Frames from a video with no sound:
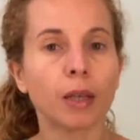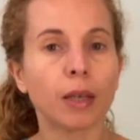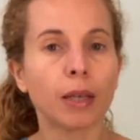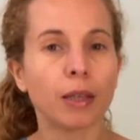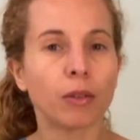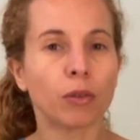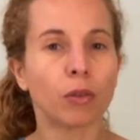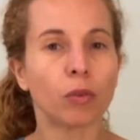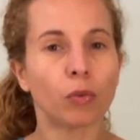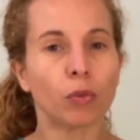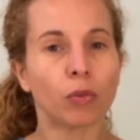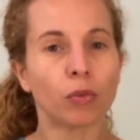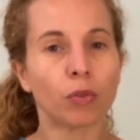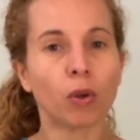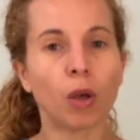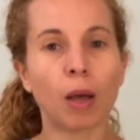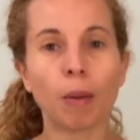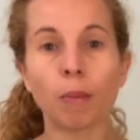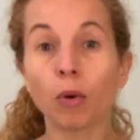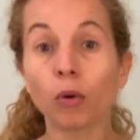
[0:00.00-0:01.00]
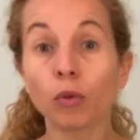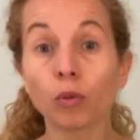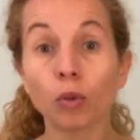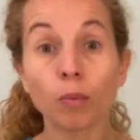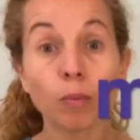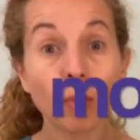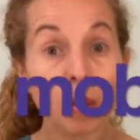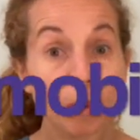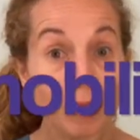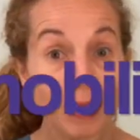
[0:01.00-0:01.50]
Est-ce que tu sens un manque de
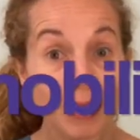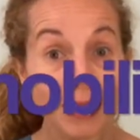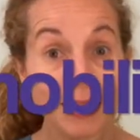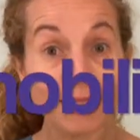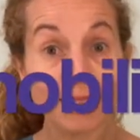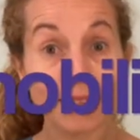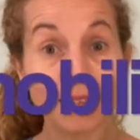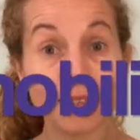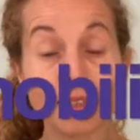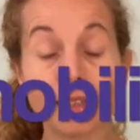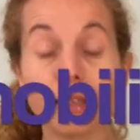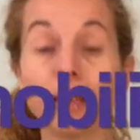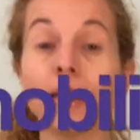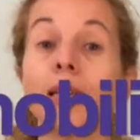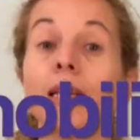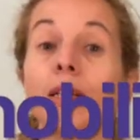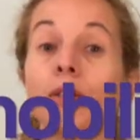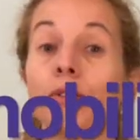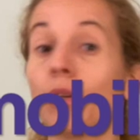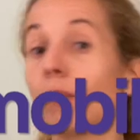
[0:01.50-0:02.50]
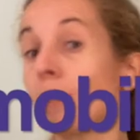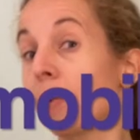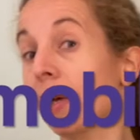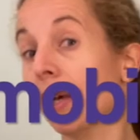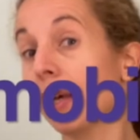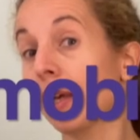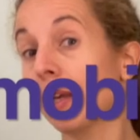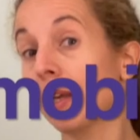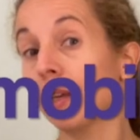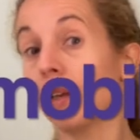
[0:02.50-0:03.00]
mobilité et tu
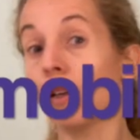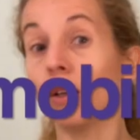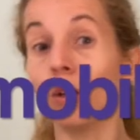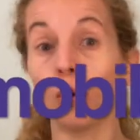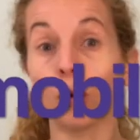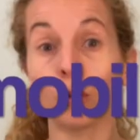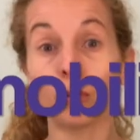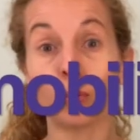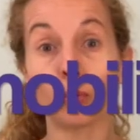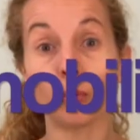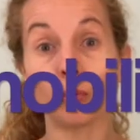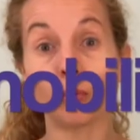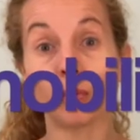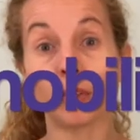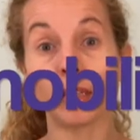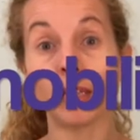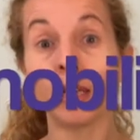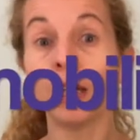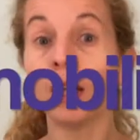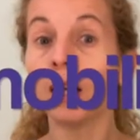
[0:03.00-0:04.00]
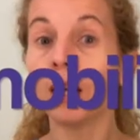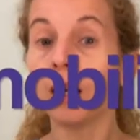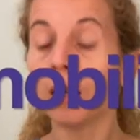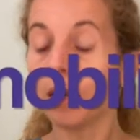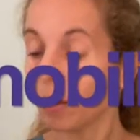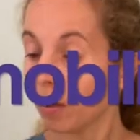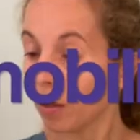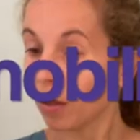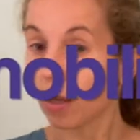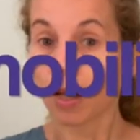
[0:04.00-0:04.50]
aimerais retrouver
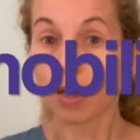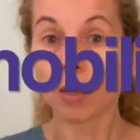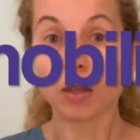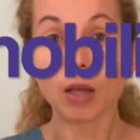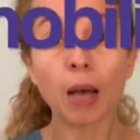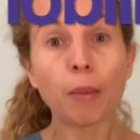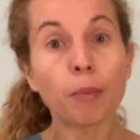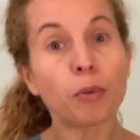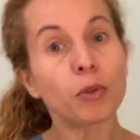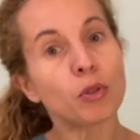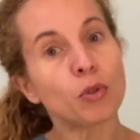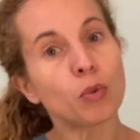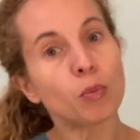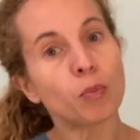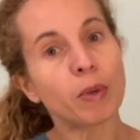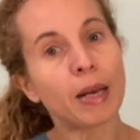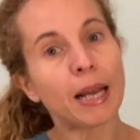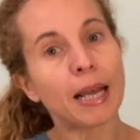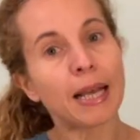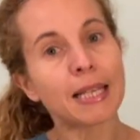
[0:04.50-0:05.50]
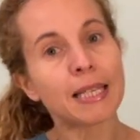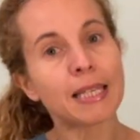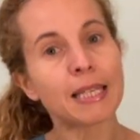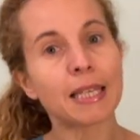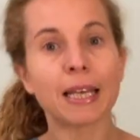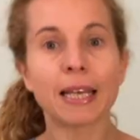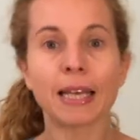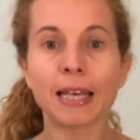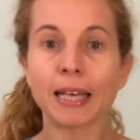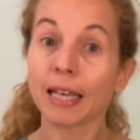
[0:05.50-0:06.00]
un peu de
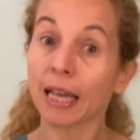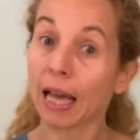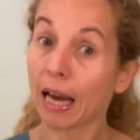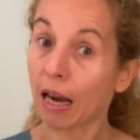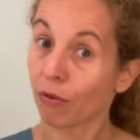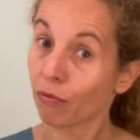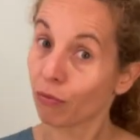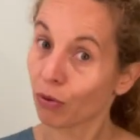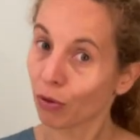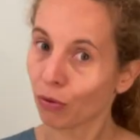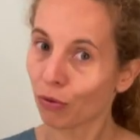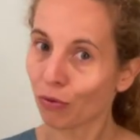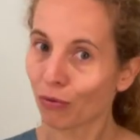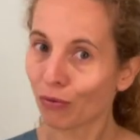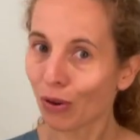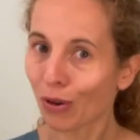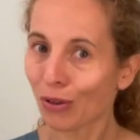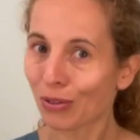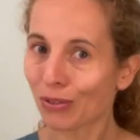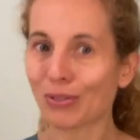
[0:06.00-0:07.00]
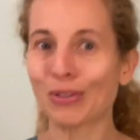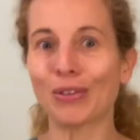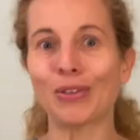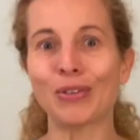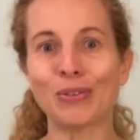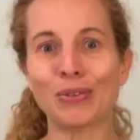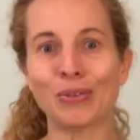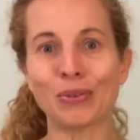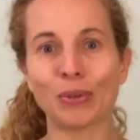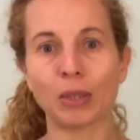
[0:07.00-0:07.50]
souplesse et à la fois de force
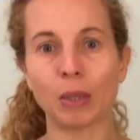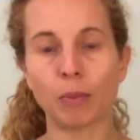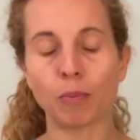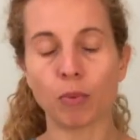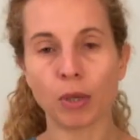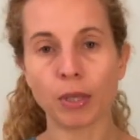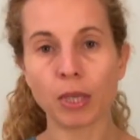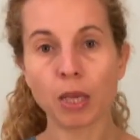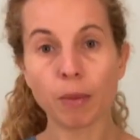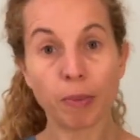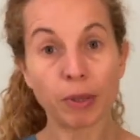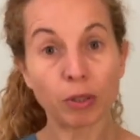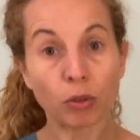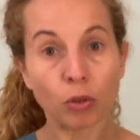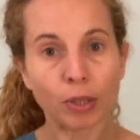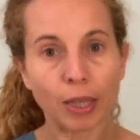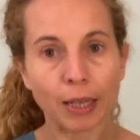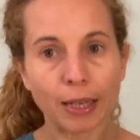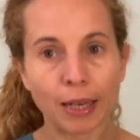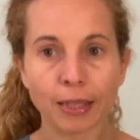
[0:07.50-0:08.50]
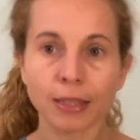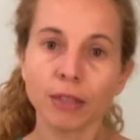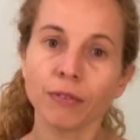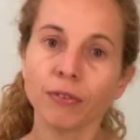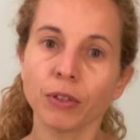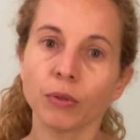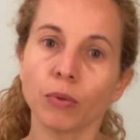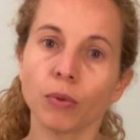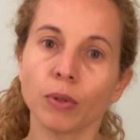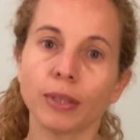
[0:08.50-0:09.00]
sur tes poignets parce que tu as de la
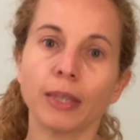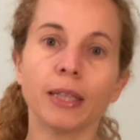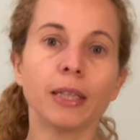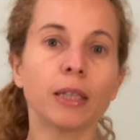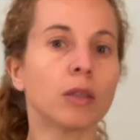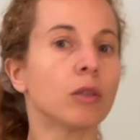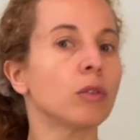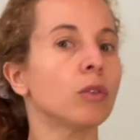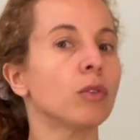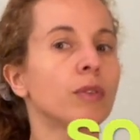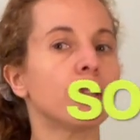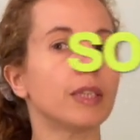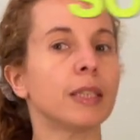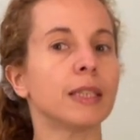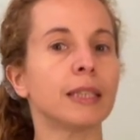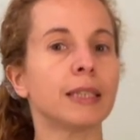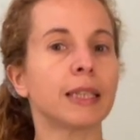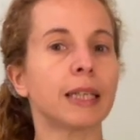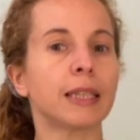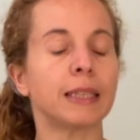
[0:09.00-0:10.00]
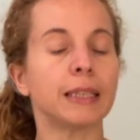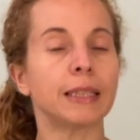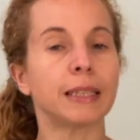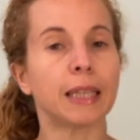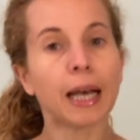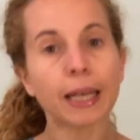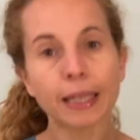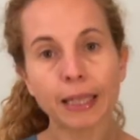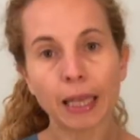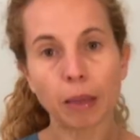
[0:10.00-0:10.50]
difficulté quand tu fais des
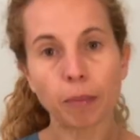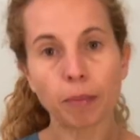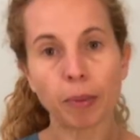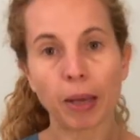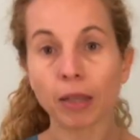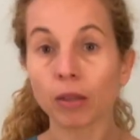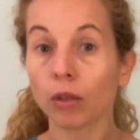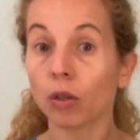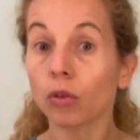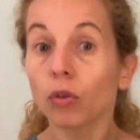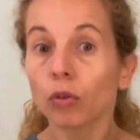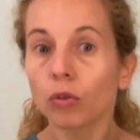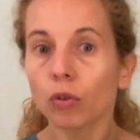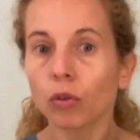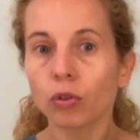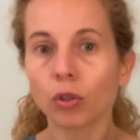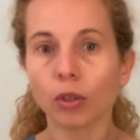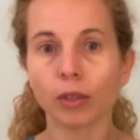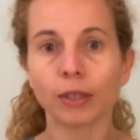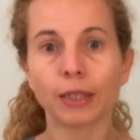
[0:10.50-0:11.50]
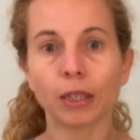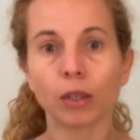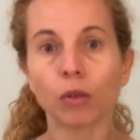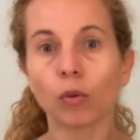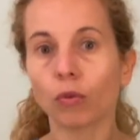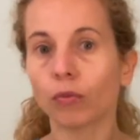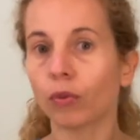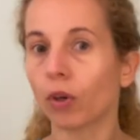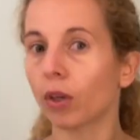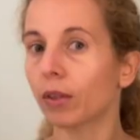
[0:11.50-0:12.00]
exercices à quatre pattes de te sentir
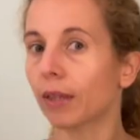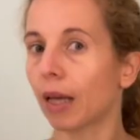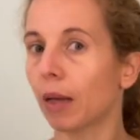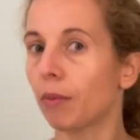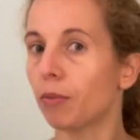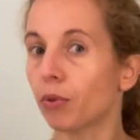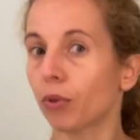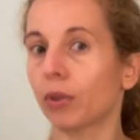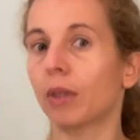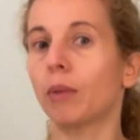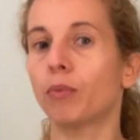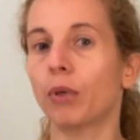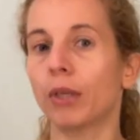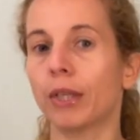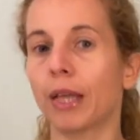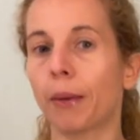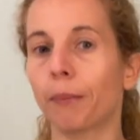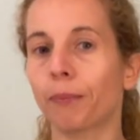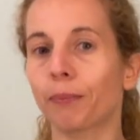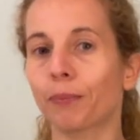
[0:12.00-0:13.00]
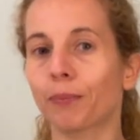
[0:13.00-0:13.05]
confortable sur tes poignets